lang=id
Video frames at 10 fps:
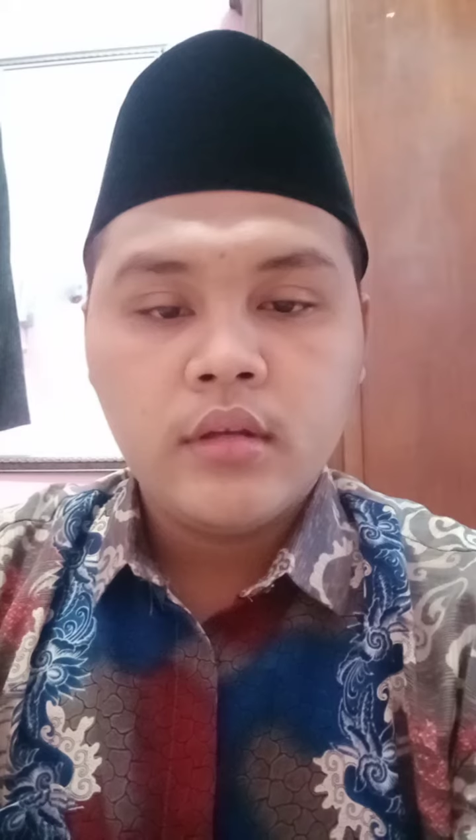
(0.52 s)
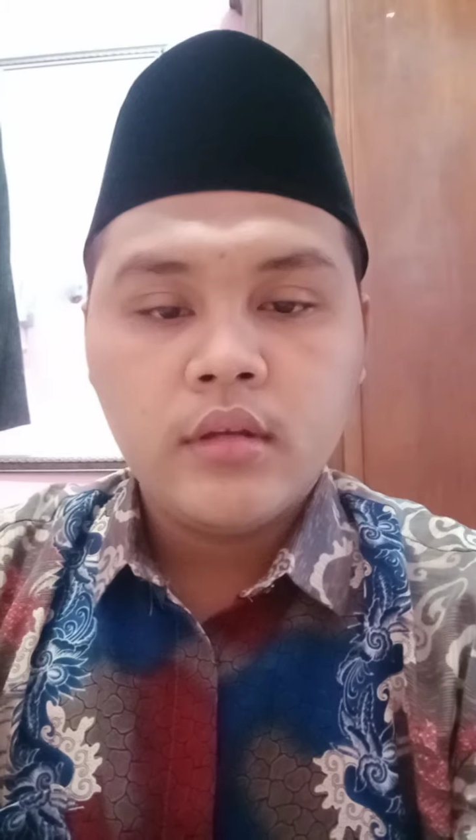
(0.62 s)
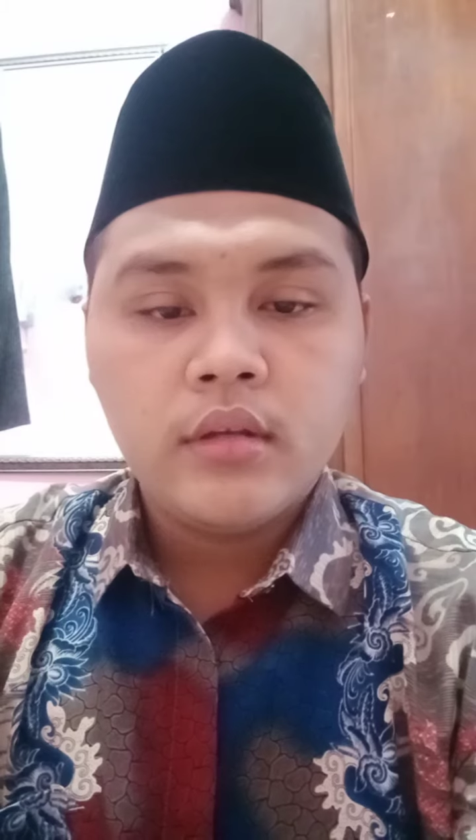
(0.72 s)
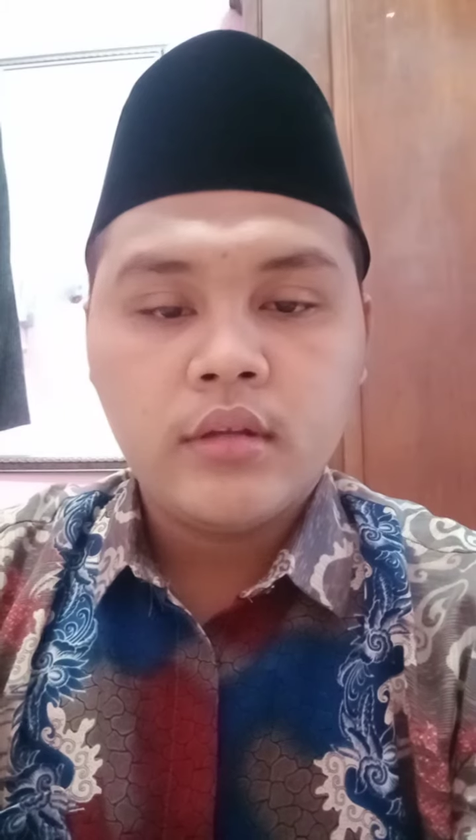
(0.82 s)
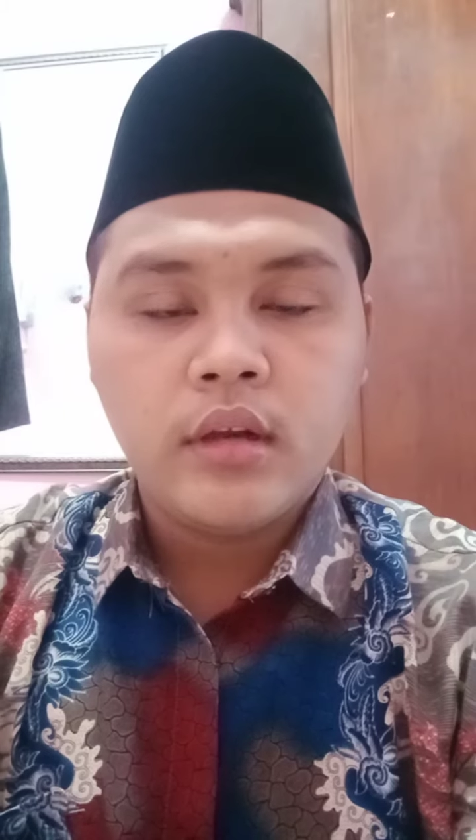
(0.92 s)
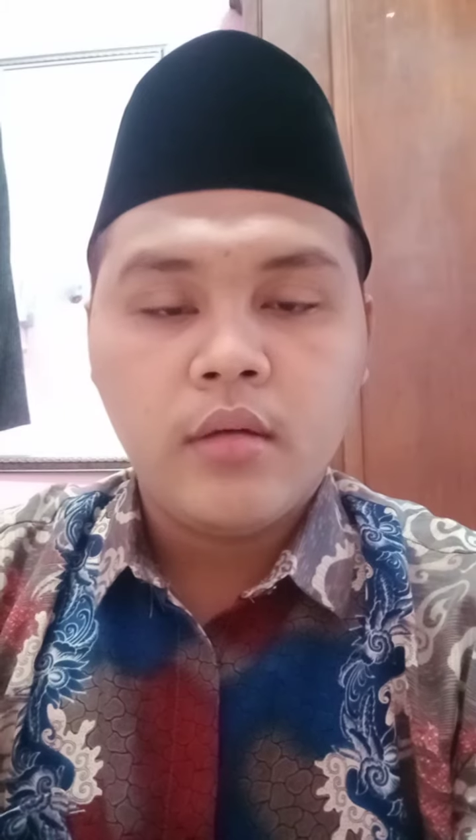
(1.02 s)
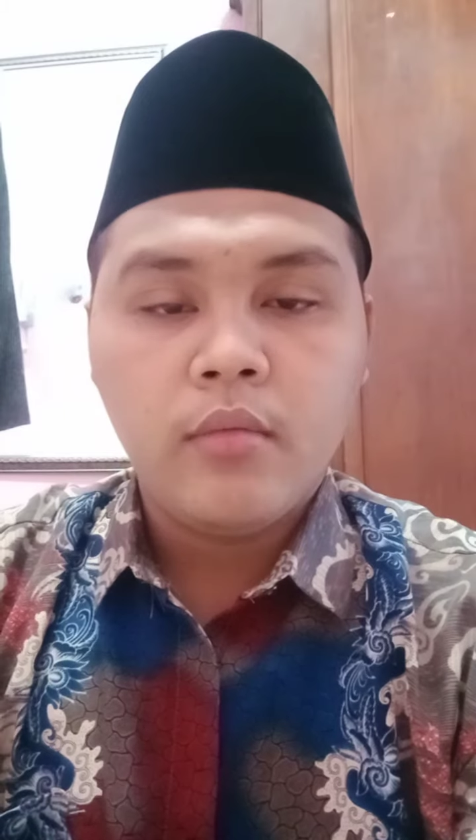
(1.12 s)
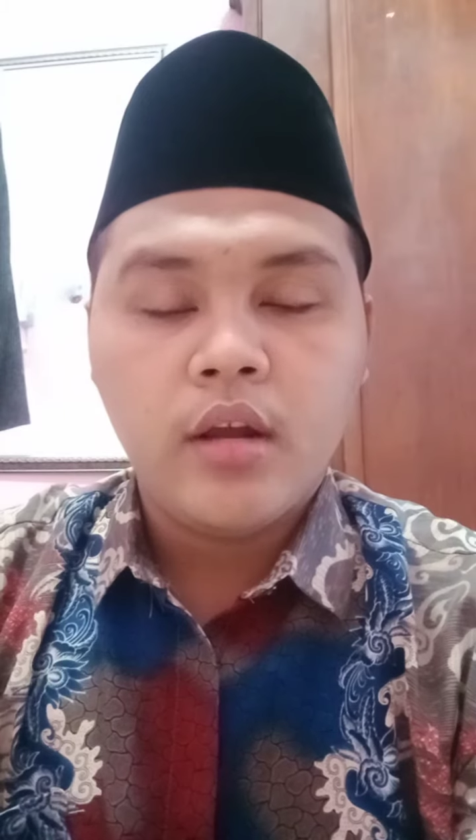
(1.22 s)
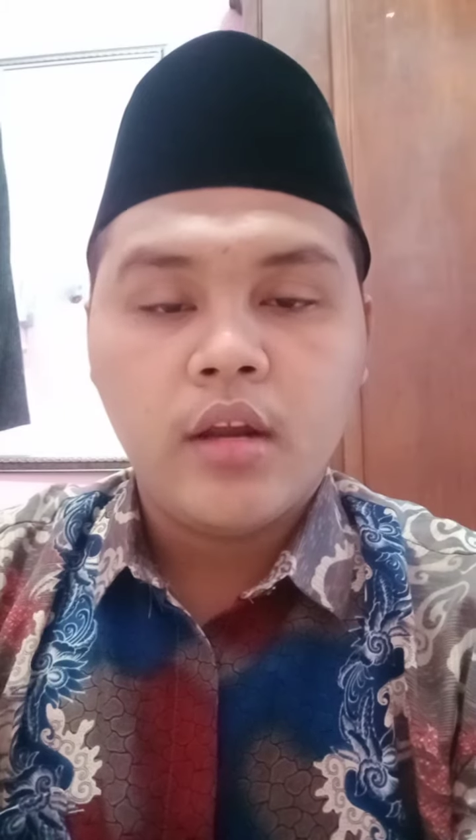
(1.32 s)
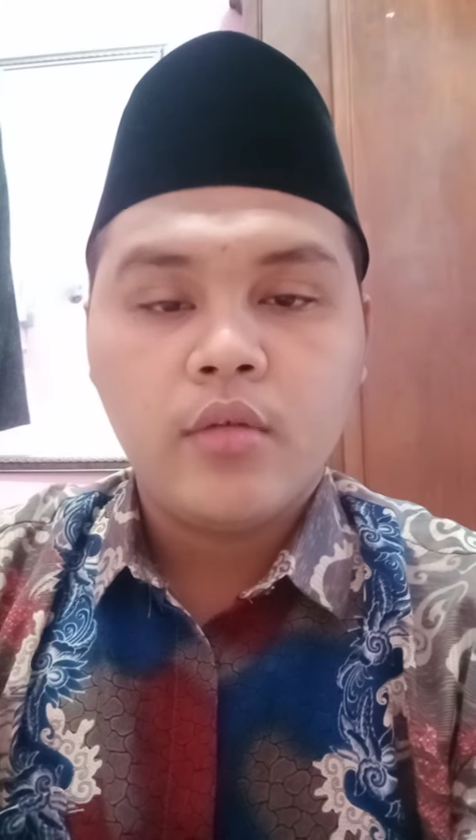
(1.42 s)

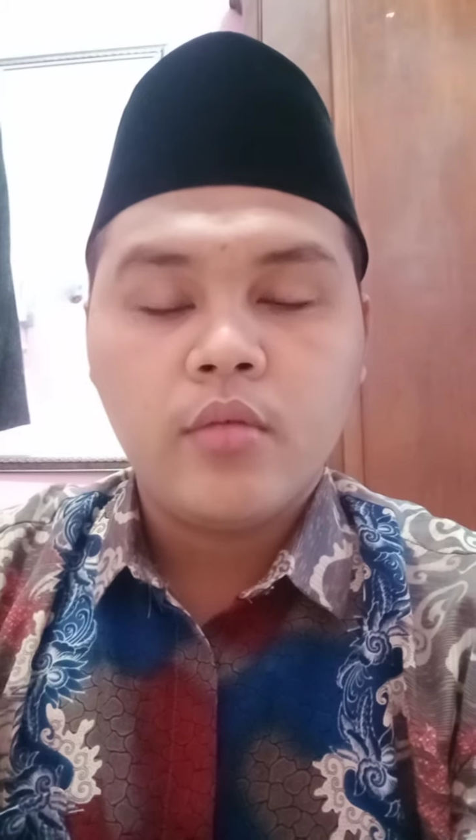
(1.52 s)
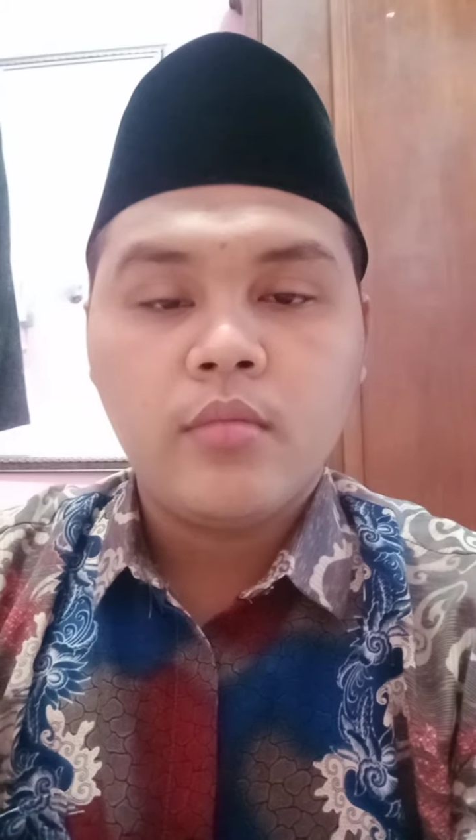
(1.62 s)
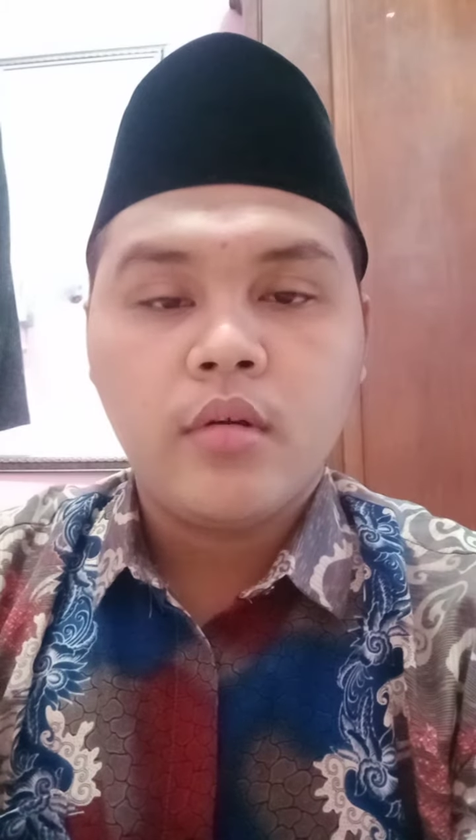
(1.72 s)
Assalamualaikum